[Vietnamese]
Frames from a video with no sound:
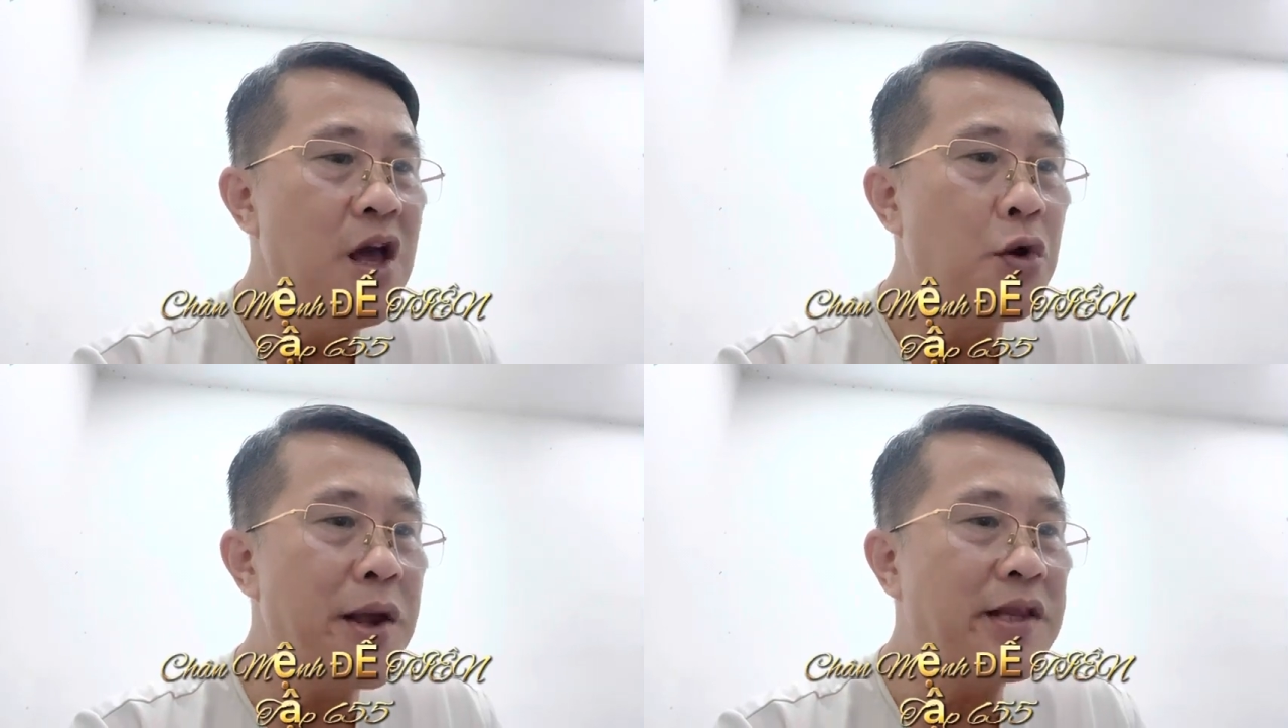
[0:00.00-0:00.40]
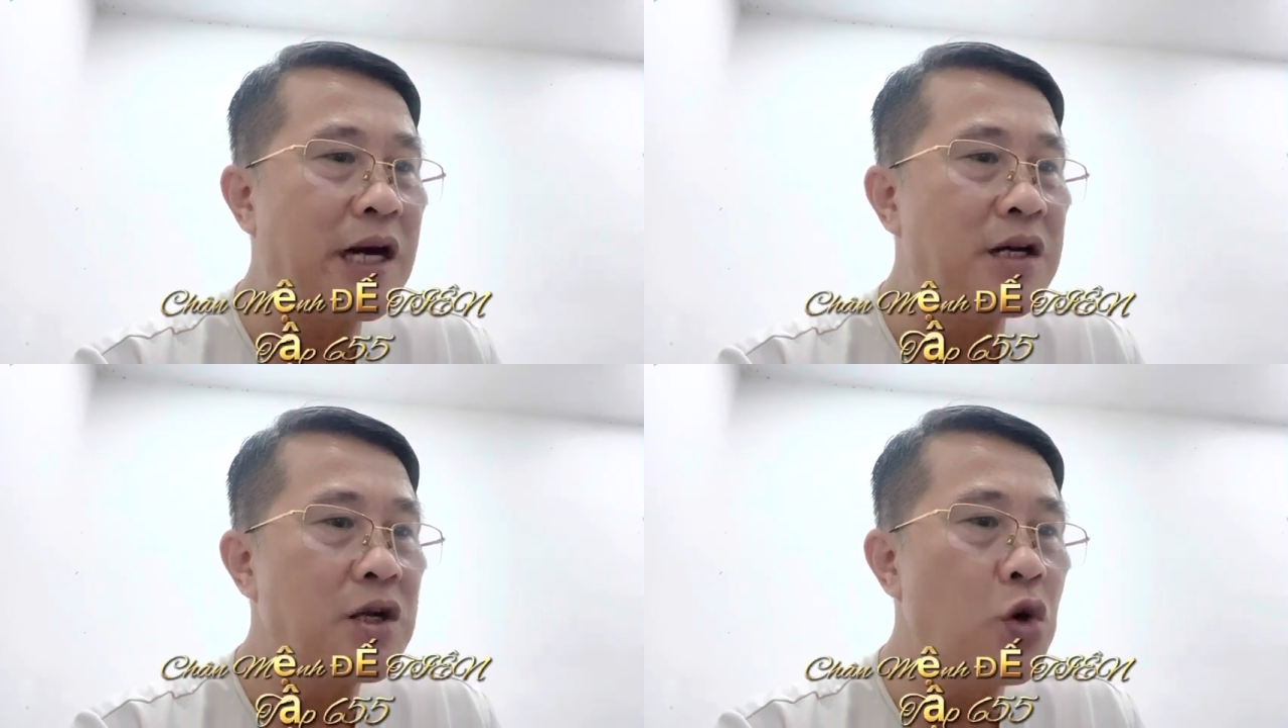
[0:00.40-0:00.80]
Nguyên
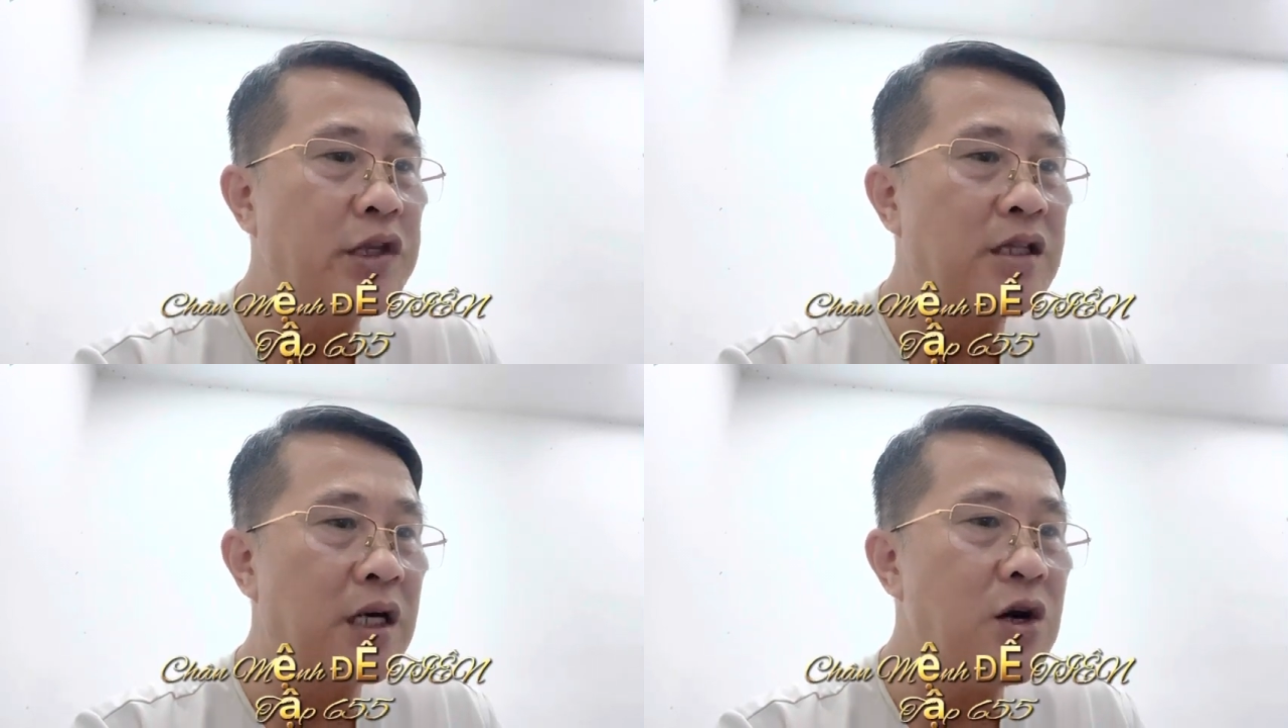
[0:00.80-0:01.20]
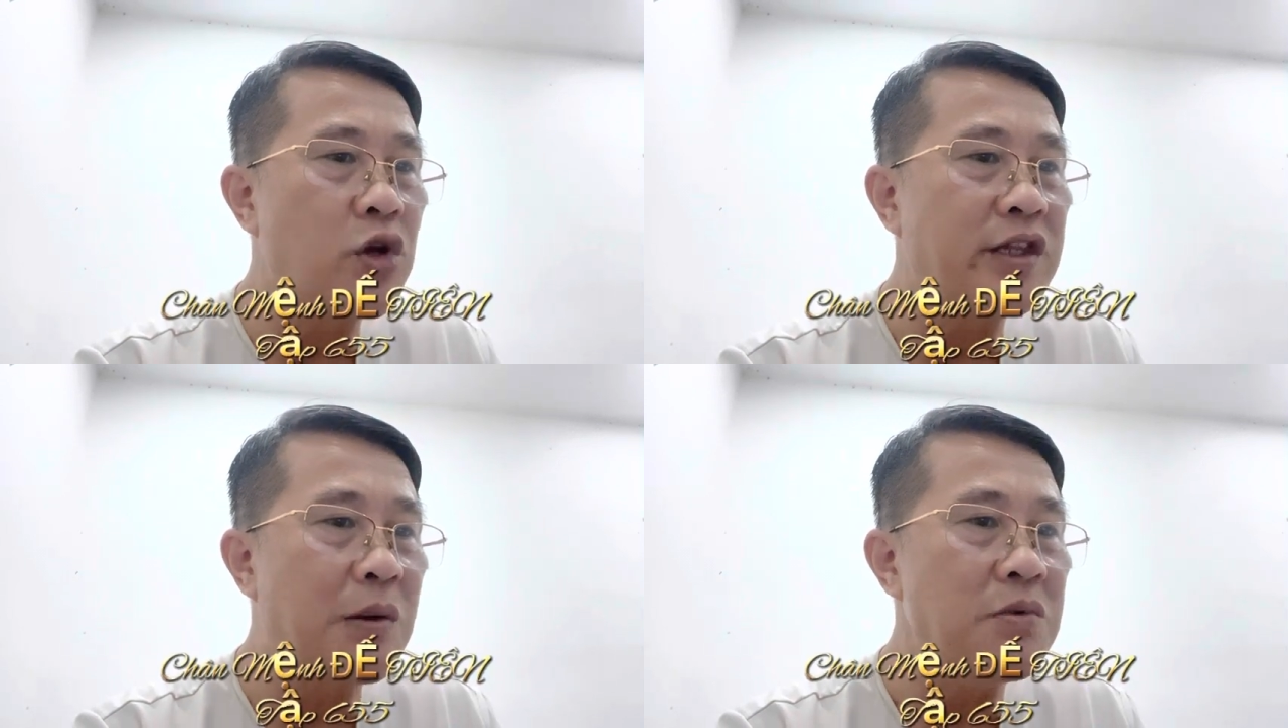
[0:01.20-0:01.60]
thần của thần tử
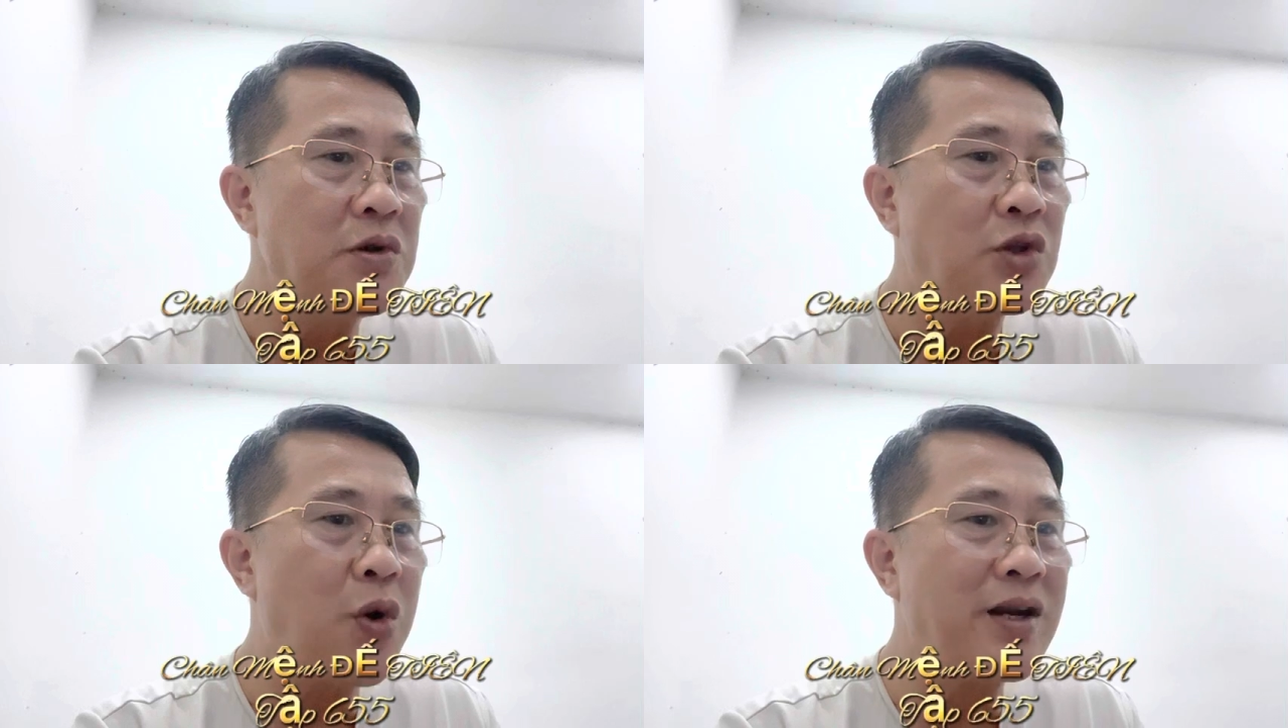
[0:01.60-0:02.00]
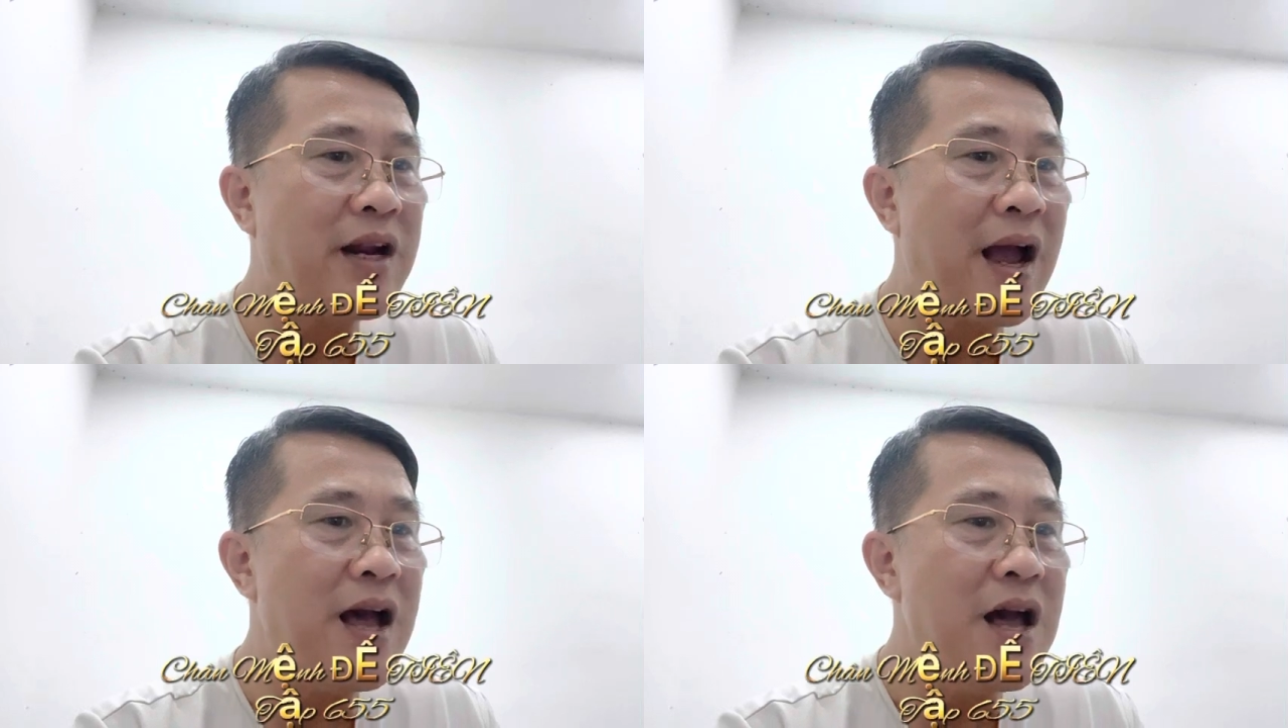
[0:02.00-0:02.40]
hồn tộc thoát
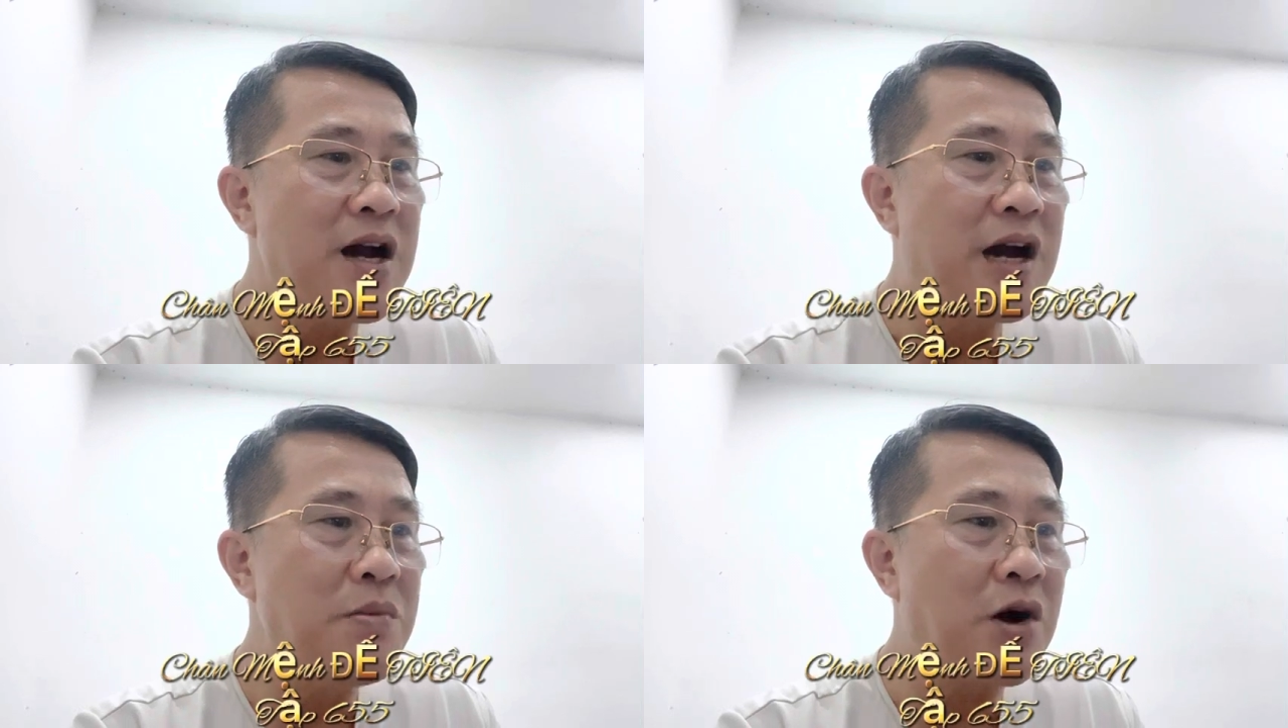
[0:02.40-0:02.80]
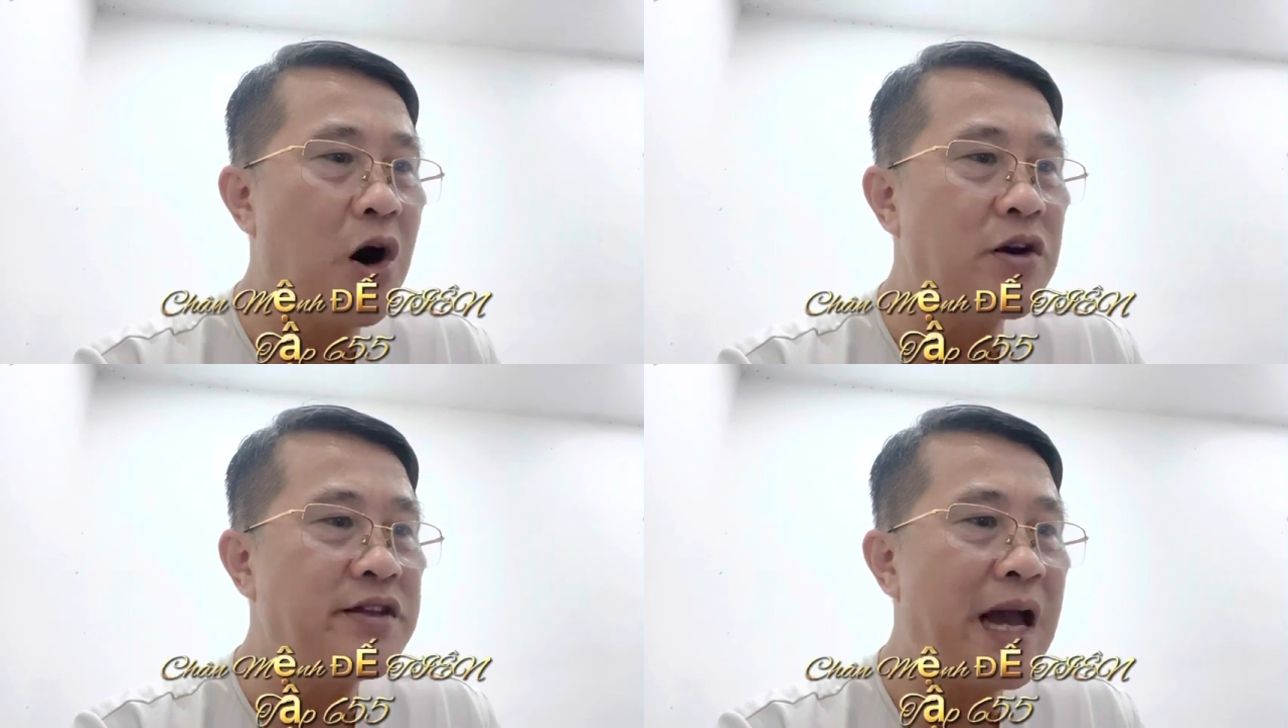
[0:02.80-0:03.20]
ra, không
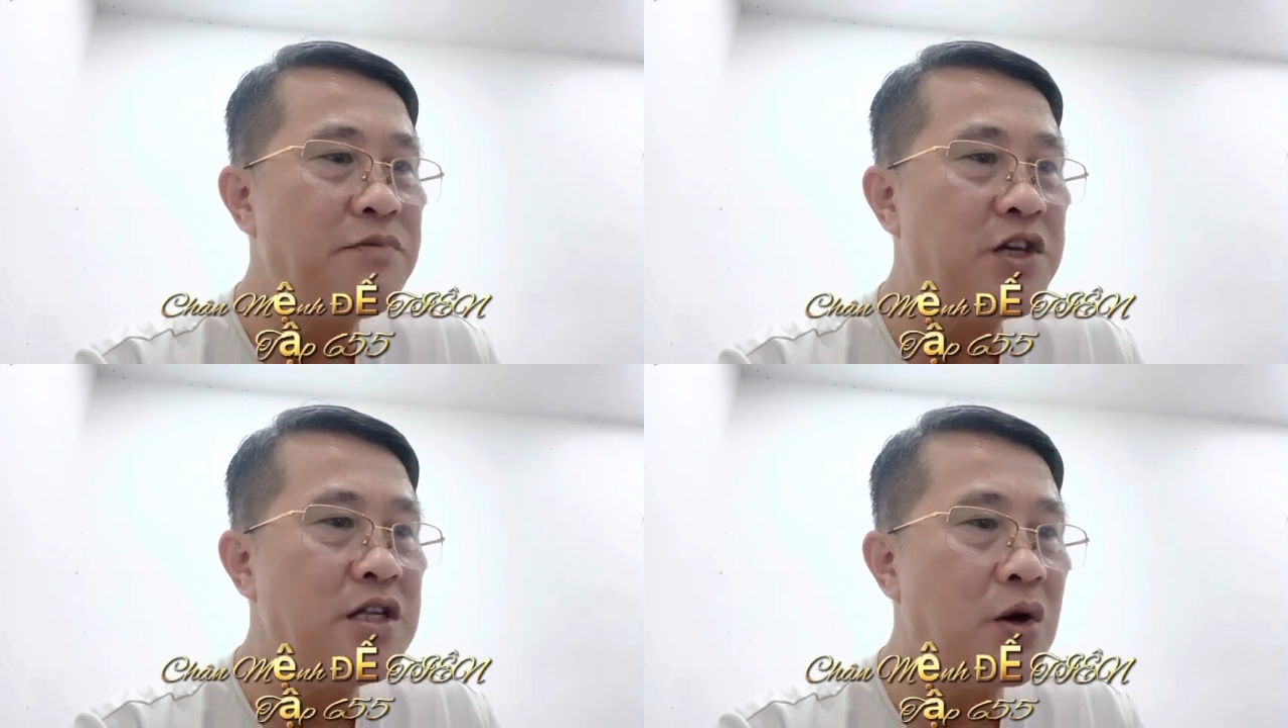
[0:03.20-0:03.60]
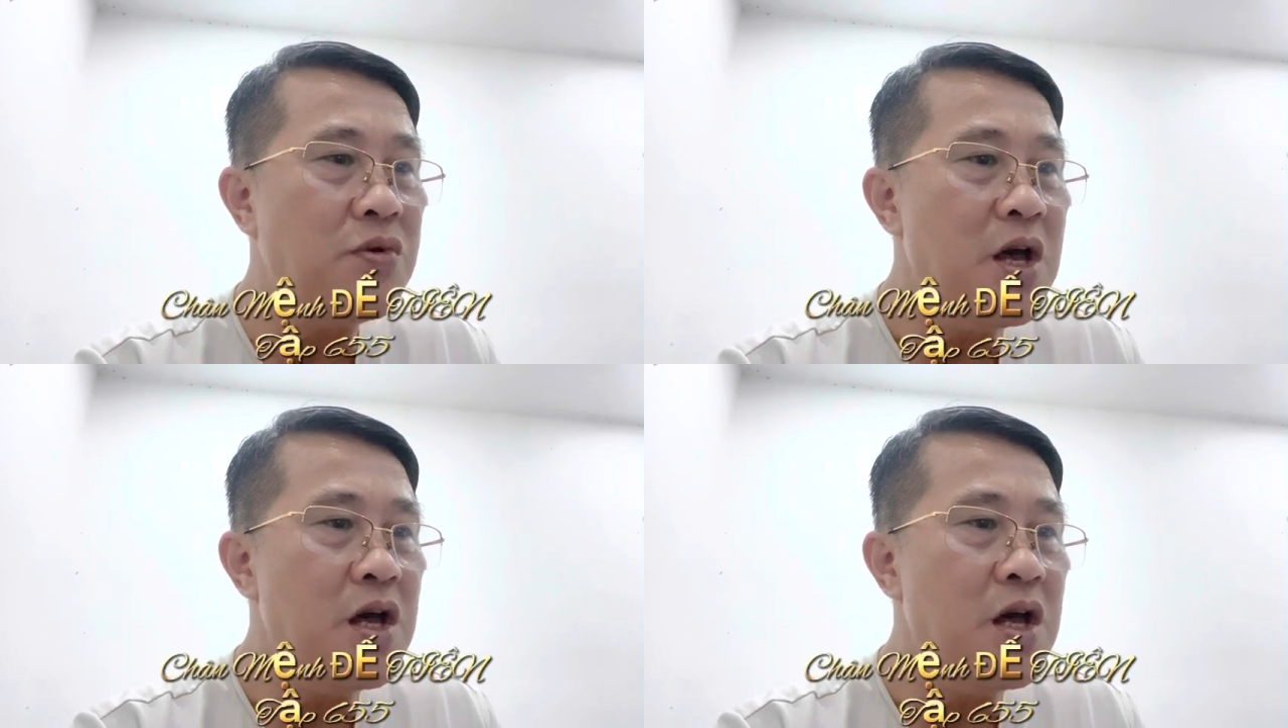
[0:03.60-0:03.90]
còn dám chiến đấu,